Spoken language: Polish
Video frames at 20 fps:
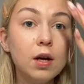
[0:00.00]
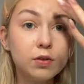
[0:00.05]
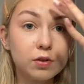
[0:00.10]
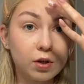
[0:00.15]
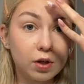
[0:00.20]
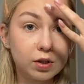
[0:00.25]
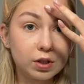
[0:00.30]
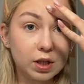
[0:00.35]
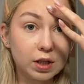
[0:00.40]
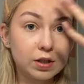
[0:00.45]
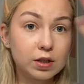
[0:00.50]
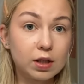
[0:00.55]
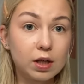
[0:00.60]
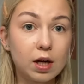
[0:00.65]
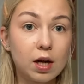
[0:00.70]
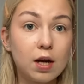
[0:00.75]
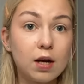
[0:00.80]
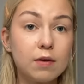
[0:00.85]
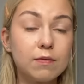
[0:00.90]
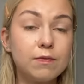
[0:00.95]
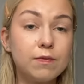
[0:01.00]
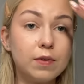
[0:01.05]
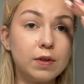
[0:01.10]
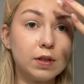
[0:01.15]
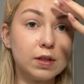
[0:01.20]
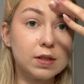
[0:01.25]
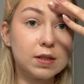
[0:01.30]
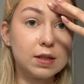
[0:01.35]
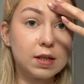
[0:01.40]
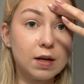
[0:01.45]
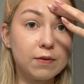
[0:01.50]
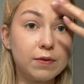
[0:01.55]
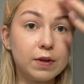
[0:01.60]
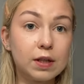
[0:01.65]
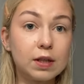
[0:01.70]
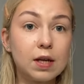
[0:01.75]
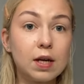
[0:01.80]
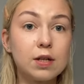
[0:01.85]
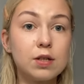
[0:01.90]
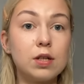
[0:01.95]
troszeczkę w strefie
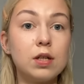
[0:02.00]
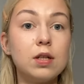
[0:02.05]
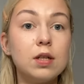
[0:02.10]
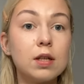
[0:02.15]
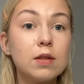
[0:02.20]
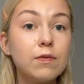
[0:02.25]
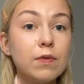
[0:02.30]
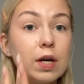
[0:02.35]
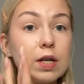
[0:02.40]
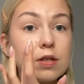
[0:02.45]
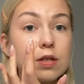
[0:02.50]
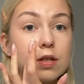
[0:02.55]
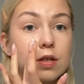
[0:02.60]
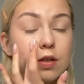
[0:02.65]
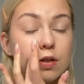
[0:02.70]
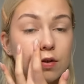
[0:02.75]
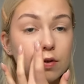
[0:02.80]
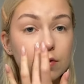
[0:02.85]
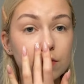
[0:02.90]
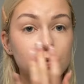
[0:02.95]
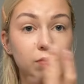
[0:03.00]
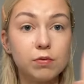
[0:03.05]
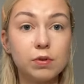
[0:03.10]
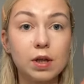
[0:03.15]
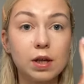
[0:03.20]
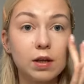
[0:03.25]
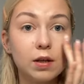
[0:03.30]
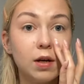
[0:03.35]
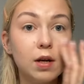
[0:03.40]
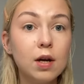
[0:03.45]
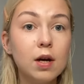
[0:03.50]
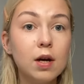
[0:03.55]
T, czyli na twarzy i od tutaj